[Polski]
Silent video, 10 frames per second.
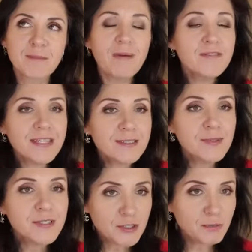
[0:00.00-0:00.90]
pewnie
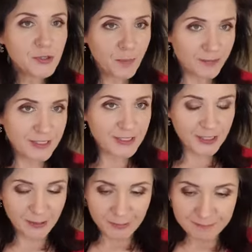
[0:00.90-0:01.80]
gdyby ktoś mi to
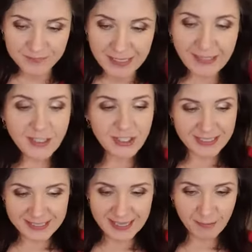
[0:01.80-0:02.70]
powiedział jakiś
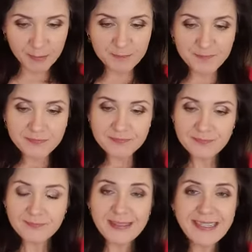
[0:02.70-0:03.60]
czas temu,
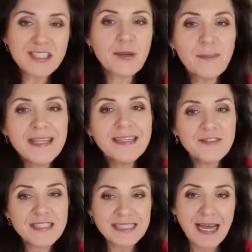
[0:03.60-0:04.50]
że będę w
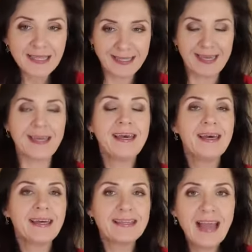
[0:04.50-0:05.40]
stanie,
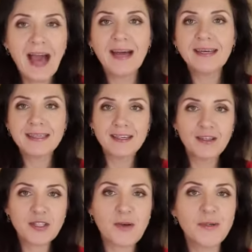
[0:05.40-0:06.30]
ja i
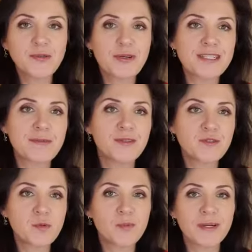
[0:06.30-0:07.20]
osoby, które ze mną
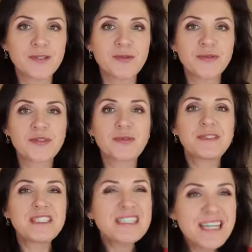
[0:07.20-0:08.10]
współpracują,
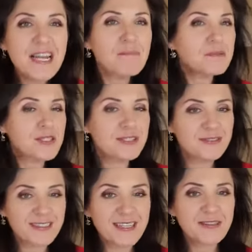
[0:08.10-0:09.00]
zrobić tyle
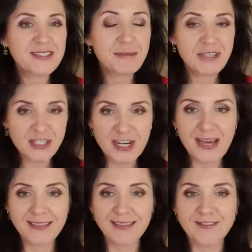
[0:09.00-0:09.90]
pozytywnego
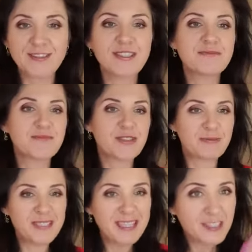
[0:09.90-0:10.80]
zamieszania w tym,
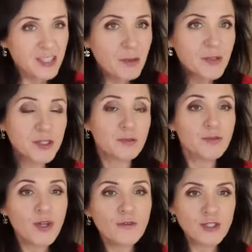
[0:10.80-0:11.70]
żeby zadziało się
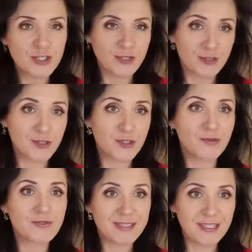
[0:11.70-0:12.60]
to wszystko, co
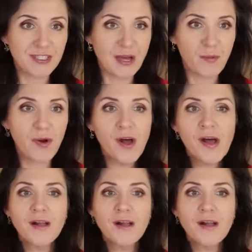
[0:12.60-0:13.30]
się zadziało,